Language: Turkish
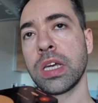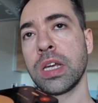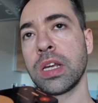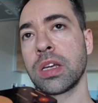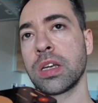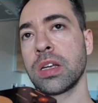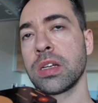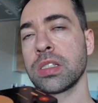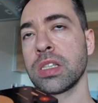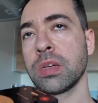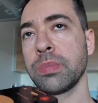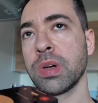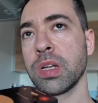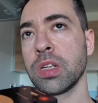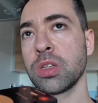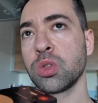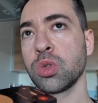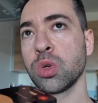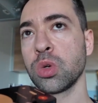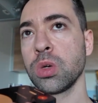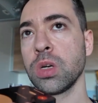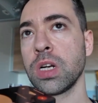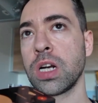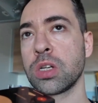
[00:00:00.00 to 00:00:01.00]
Gerekirse bana
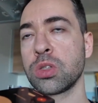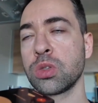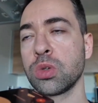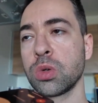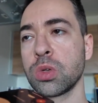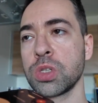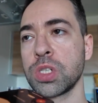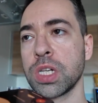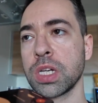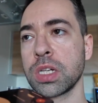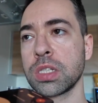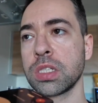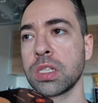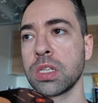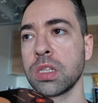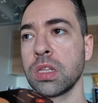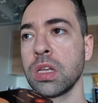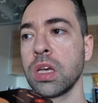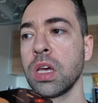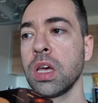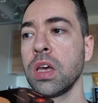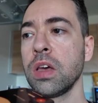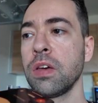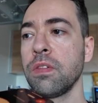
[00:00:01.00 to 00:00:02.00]
sorular
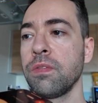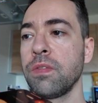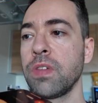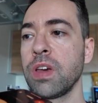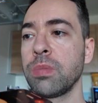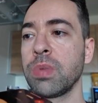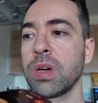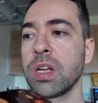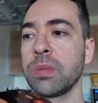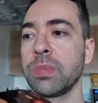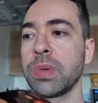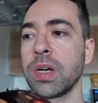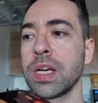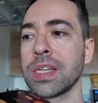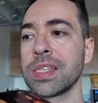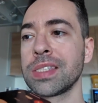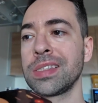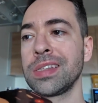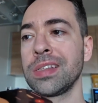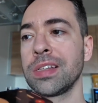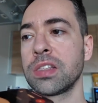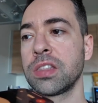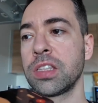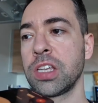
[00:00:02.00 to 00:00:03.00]
soracaksın ve bana bir
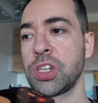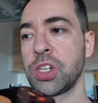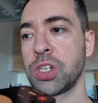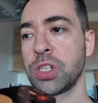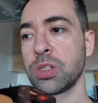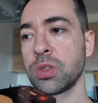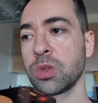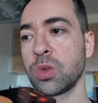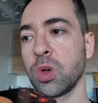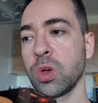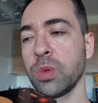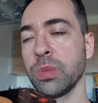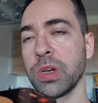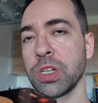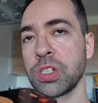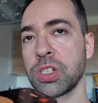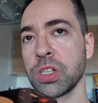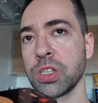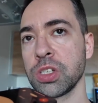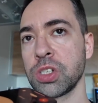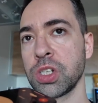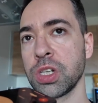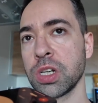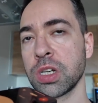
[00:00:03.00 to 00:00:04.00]
hastalık teşhis koymaya
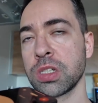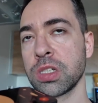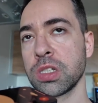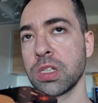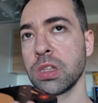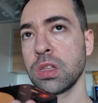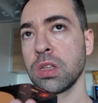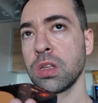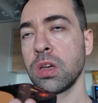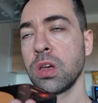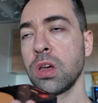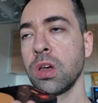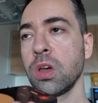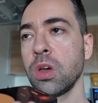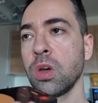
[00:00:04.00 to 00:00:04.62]
çalışacaksın.